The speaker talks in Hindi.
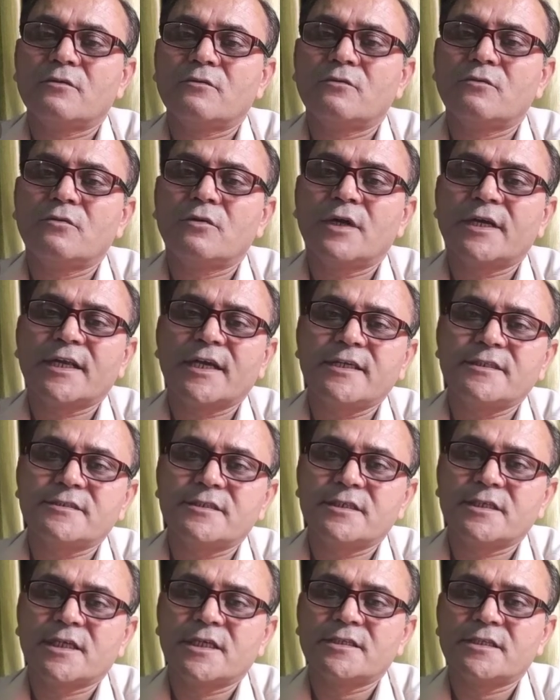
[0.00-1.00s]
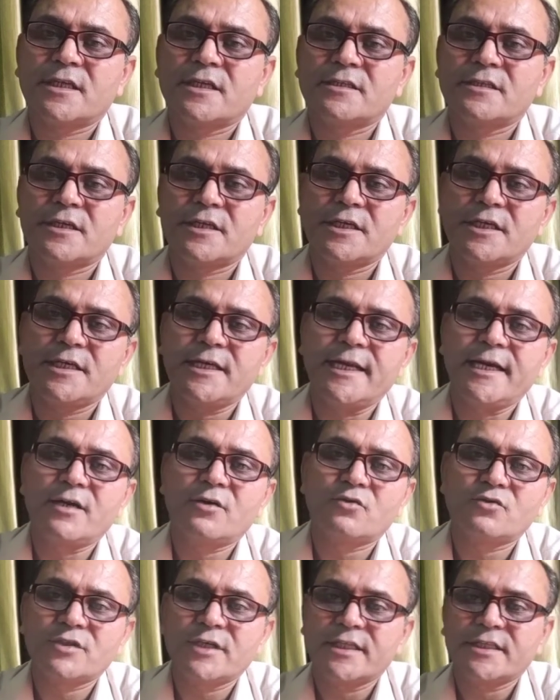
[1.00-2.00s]
वो अट्ठाईस दिन के अंदर अंदर ही डेड
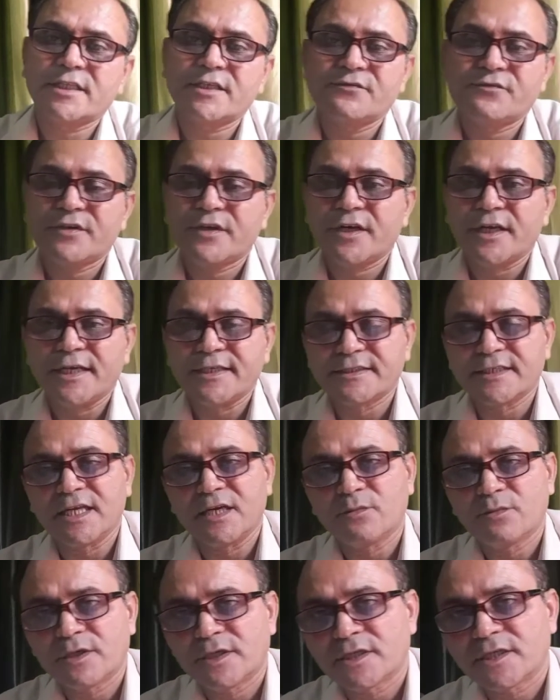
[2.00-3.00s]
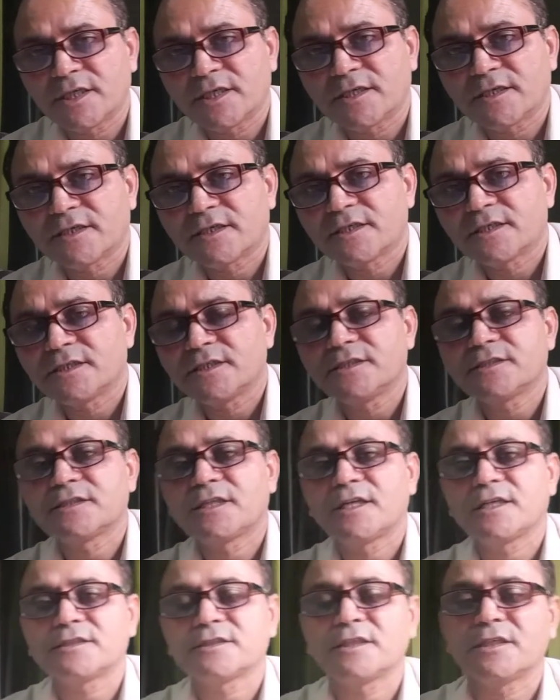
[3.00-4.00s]
हो जाते हैं फिर नए सेल बनते हैं इस
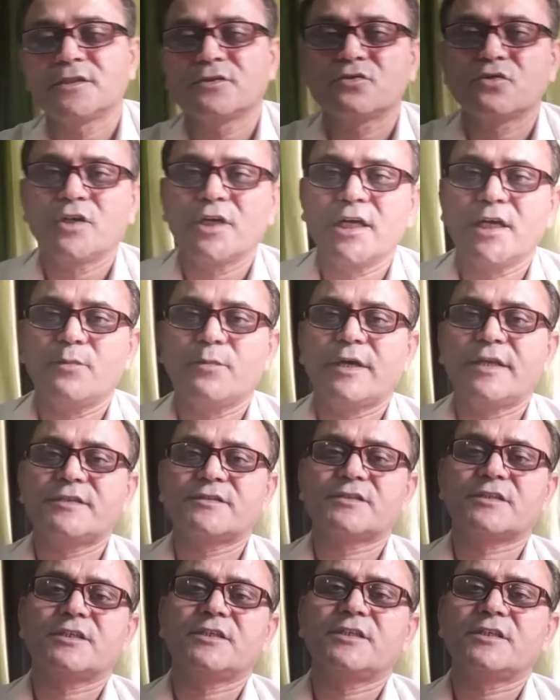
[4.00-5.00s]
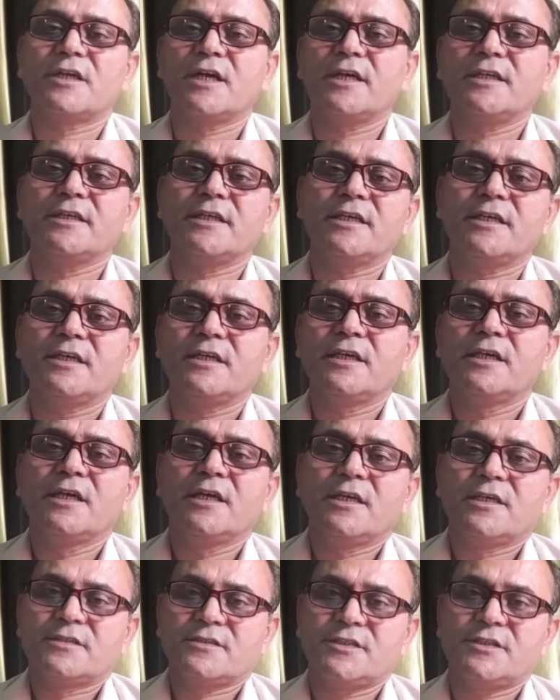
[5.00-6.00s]
तरह से जो है हमारी स्किन का ये
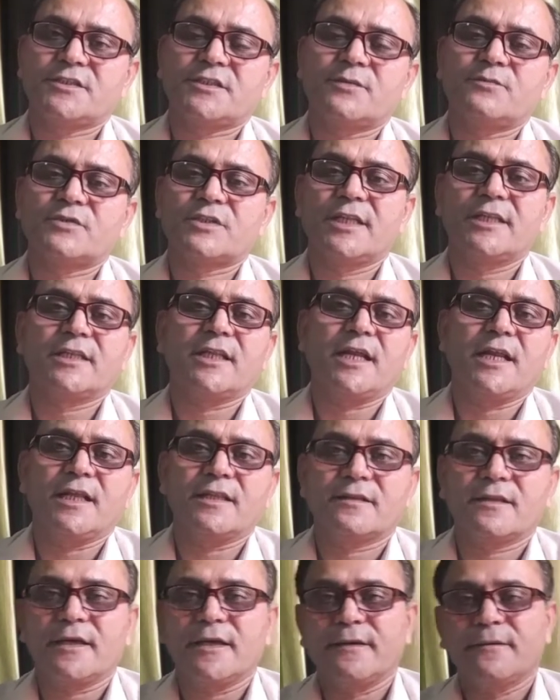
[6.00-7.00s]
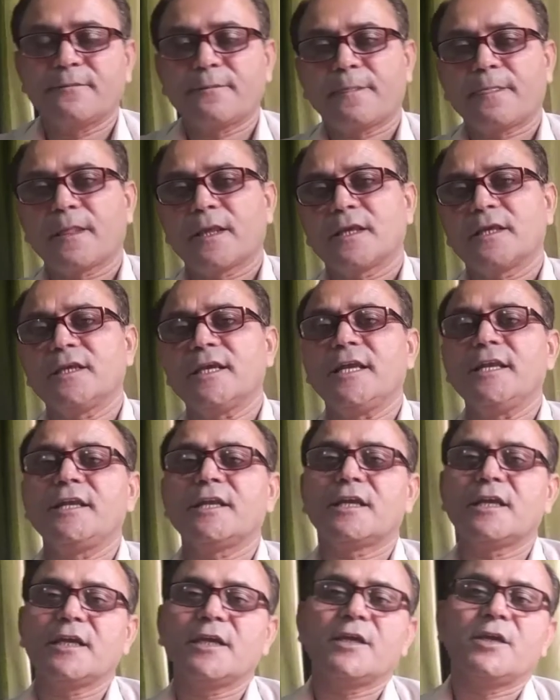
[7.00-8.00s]
सिस्टम चलता रहता है यानी
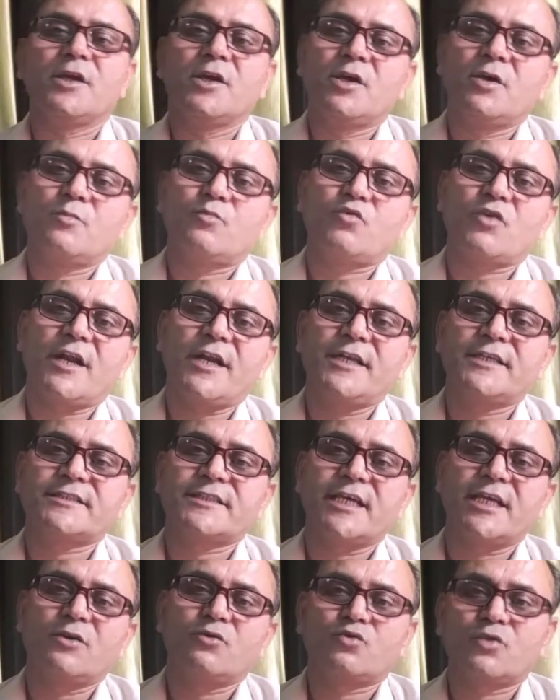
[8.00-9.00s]
कि पुराने सेल